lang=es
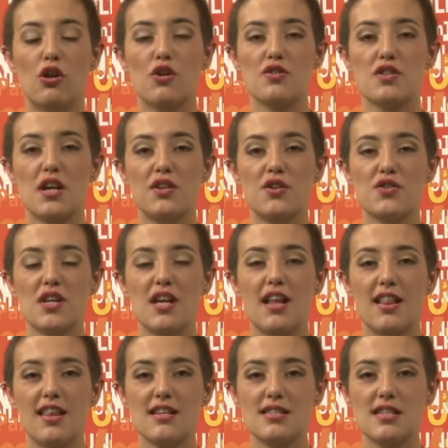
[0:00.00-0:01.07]
años,
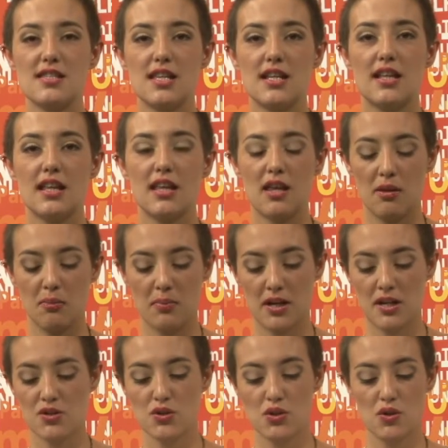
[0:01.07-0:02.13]
el 17 de
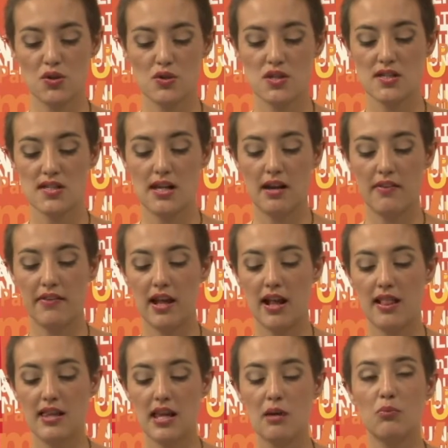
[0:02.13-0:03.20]
mayo, se
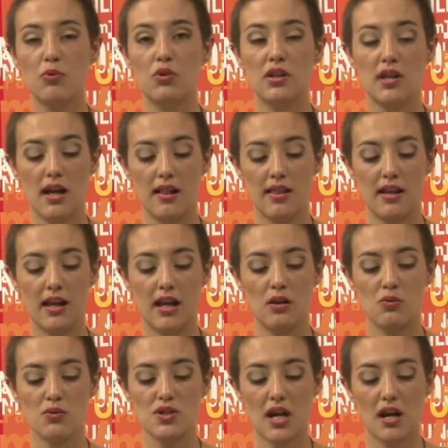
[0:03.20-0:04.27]
celebra el Día Mundial de la
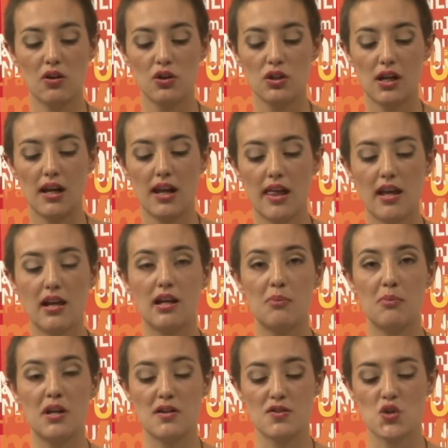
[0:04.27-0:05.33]
Lucha contra la
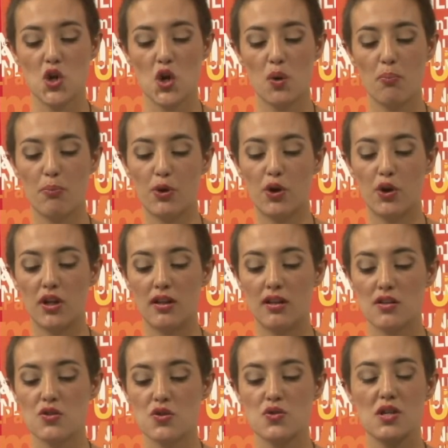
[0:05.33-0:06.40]
Discriminación por
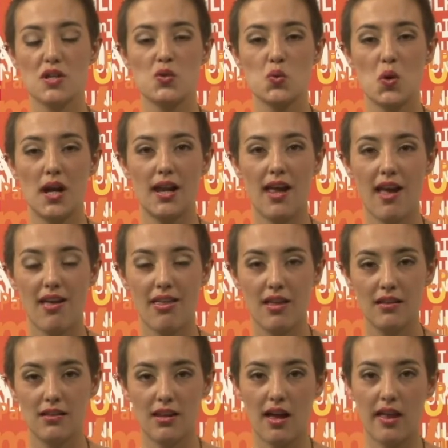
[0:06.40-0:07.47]
Orientación Sexual e
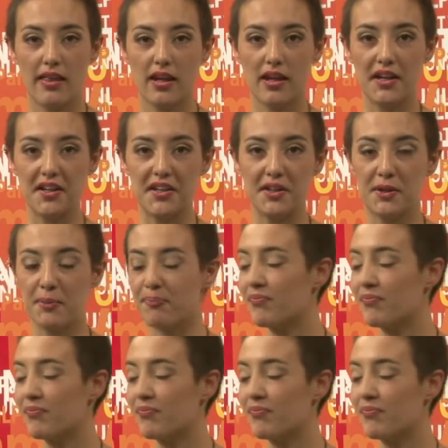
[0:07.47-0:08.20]
Identidad de Género.